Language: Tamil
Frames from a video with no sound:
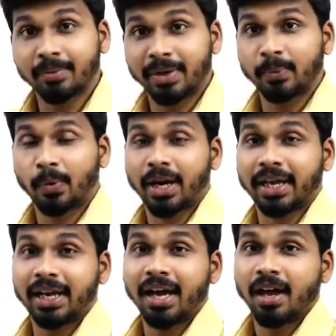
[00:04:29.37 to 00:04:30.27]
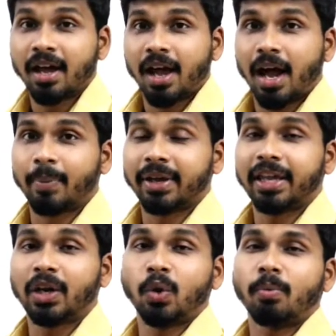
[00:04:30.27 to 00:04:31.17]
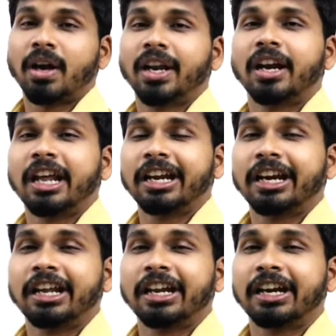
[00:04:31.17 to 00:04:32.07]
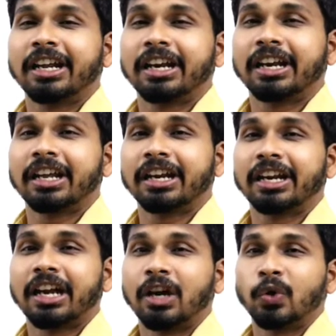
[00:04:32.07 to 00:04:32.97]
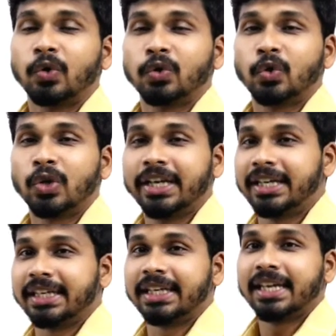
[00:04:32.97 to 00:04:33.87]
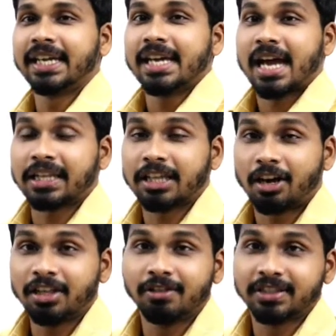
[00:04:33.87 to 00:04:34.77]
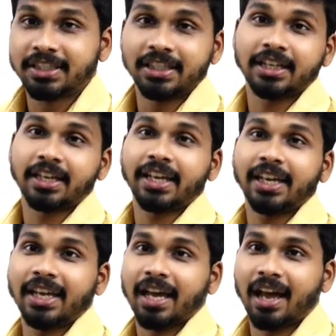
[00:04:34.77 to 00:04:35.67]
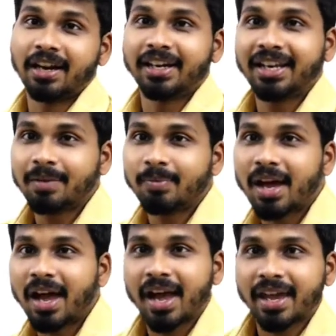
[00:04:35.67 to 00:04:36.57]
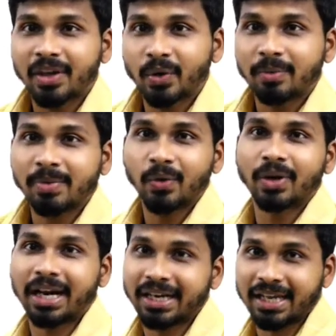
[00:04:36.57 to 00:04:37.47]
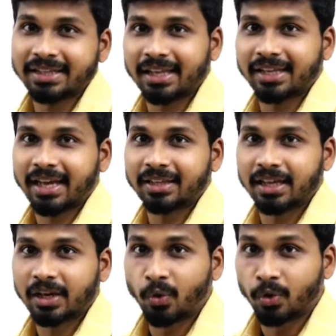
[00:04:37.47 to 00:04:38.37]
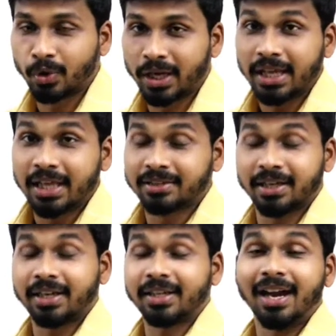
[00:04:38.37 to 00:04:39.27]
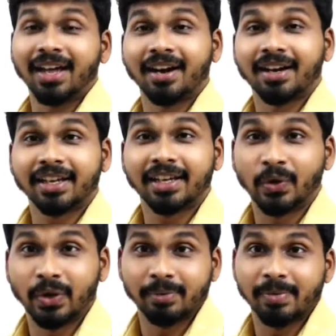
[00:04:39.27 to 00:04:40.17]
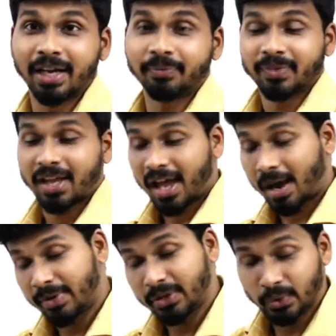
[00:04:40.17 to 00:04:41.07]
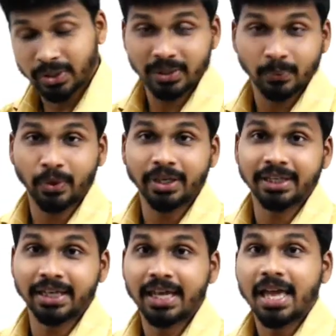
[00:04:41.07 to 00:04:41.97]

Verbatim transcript: இந்த மாதிரி போகிறாங்களா அப்போ ஹீரோ மண்டல் நறுக்கு நறுக்கு நறுக்கு நறுக்கு நாலு கொட்டு கொட்டிட்டு அந்த ஆதிவாசிகள் இருக்காங்கல்ல ஆல்ரெடி நம்ம ஹீரோயின் மேலே ஒரு கண்ணாக இருந்தாங்க அந்த கொடூரை சாரி அந்த அழகான ஹீரோயின் மேலே அப்படியே தூக்கிட்டு போயிட்டு